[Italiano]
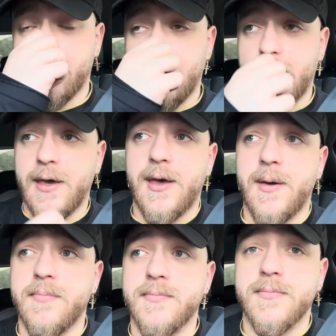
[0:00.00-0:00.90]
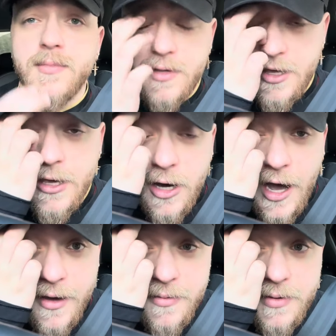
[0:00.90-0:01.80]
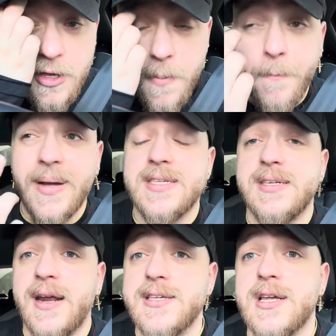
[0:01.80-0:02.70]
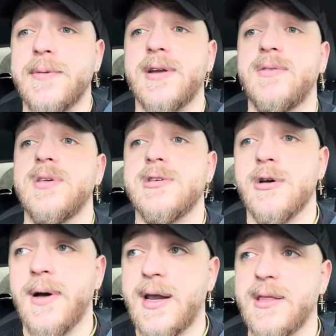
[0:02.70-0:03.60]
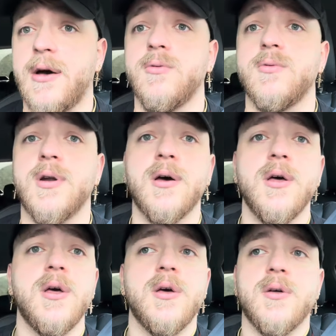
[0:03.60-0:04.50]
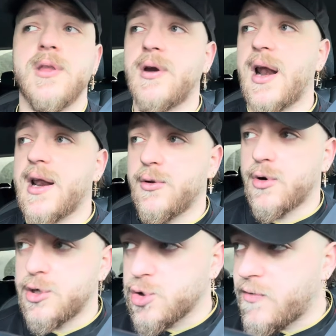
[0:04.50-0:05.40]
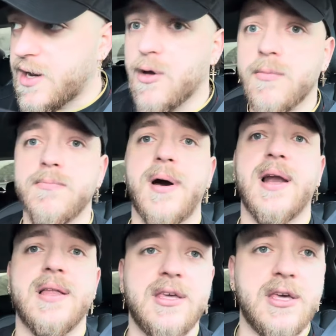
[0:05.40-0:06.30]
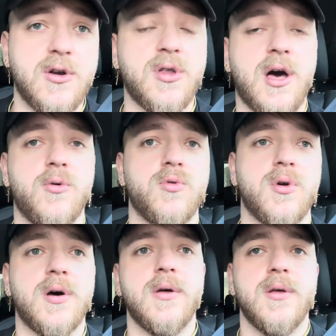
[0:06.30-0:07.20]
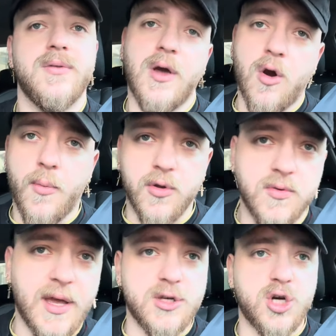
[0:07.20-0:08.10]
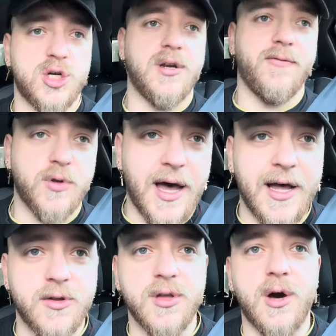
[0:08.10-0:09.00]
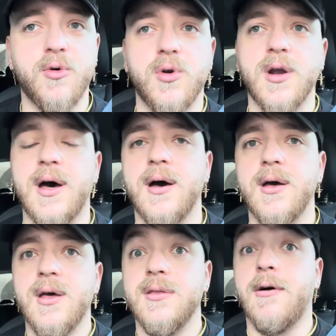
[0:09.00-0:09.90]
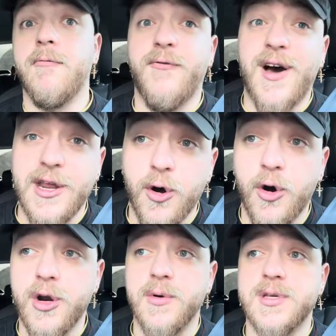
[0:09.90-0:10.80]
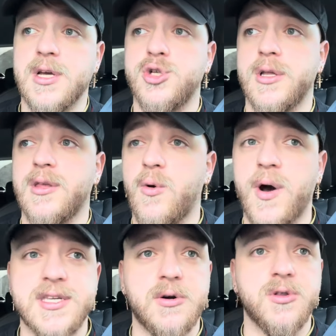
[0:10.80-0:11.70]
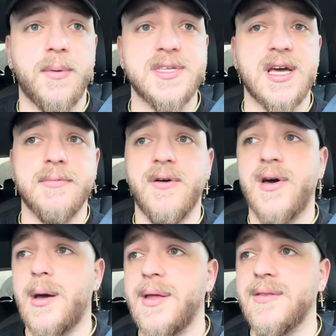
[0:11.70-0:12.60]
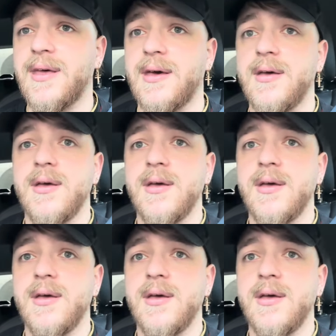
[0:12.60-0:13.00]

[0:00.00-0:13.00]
E, ehm, io, io, impazzirei se ripartissimo magari da un, da un, allenatore giovane, da un Palladino, da un Tiago Motta che già ci ha rifiutato, da un, da un Farioli, questa gente qua secondo me sarebbe veramente